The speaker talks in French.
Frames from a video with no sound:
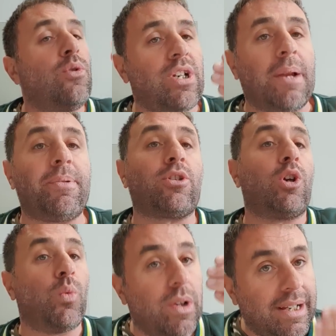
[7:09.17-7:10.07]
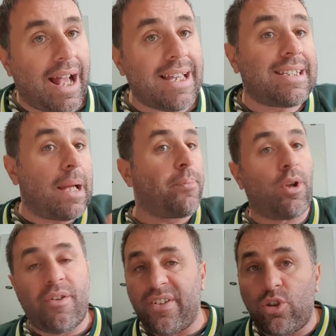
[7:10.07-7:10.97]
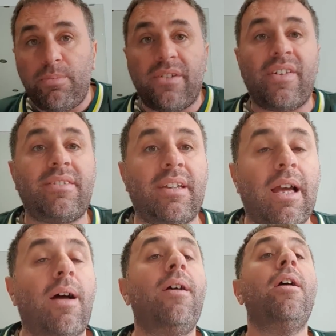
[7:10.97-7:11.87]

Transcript: على البترول والغاز لا بروف في 2021